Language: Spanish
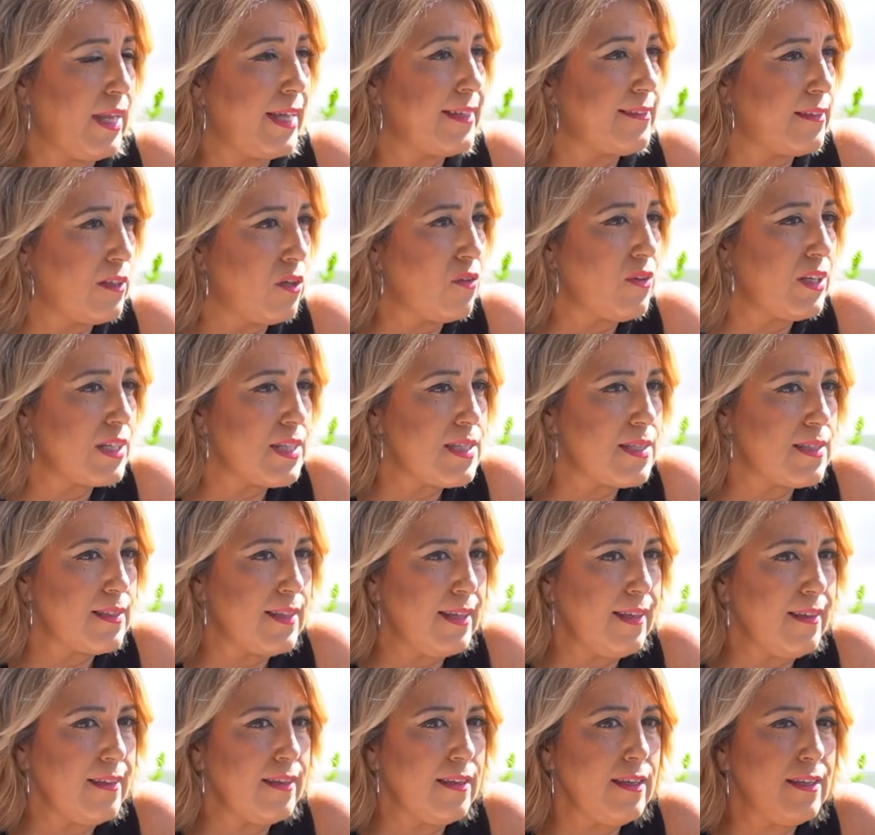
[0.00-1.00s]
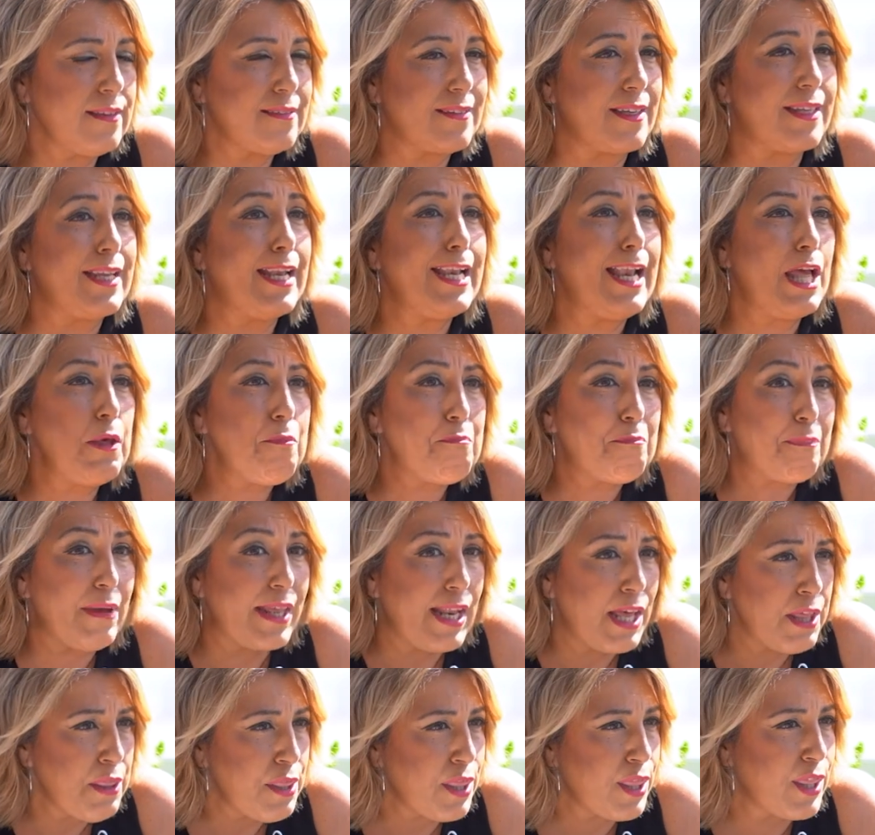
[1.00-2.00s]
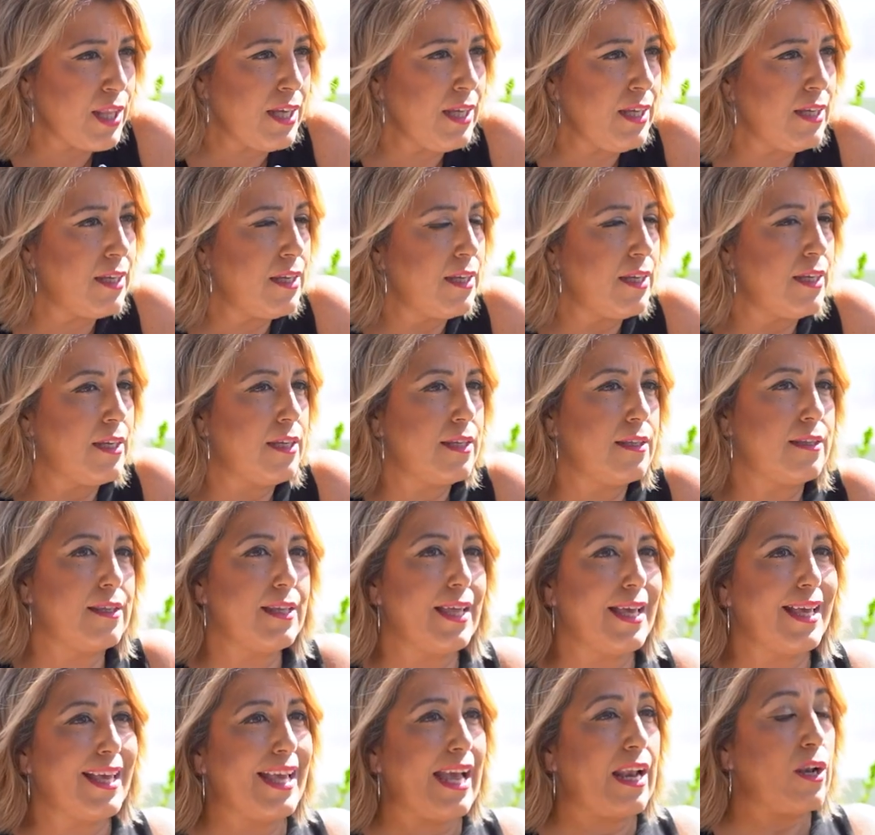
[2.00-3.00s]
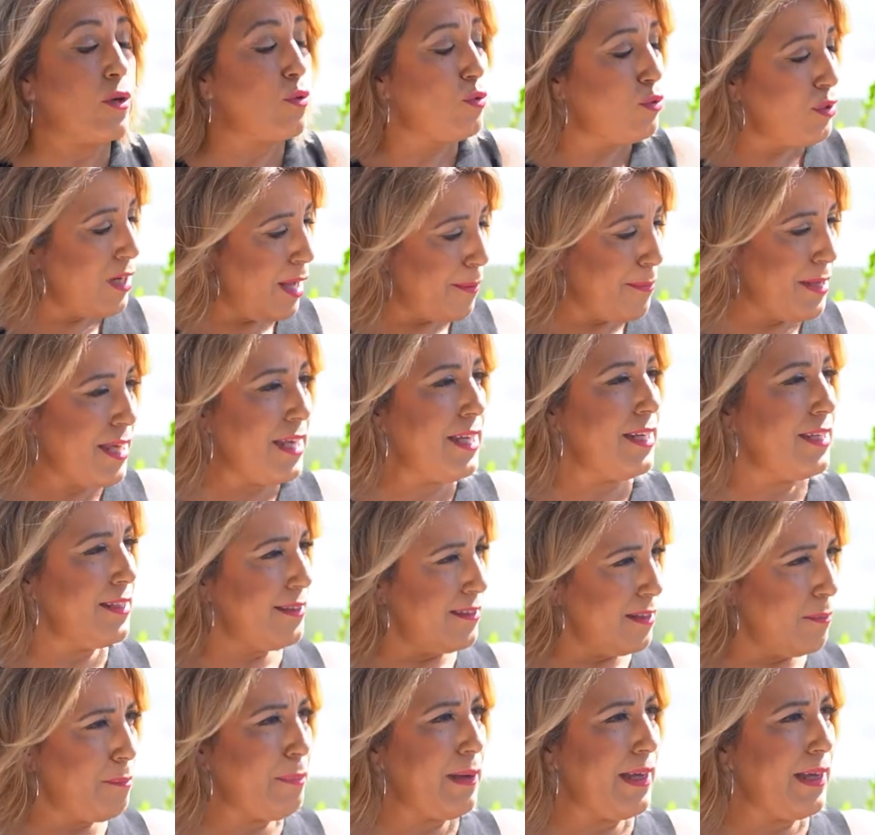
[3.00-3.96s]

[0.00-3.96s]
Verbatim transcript: la gente lo que necesita es tener la esperanza de que alguna vez en este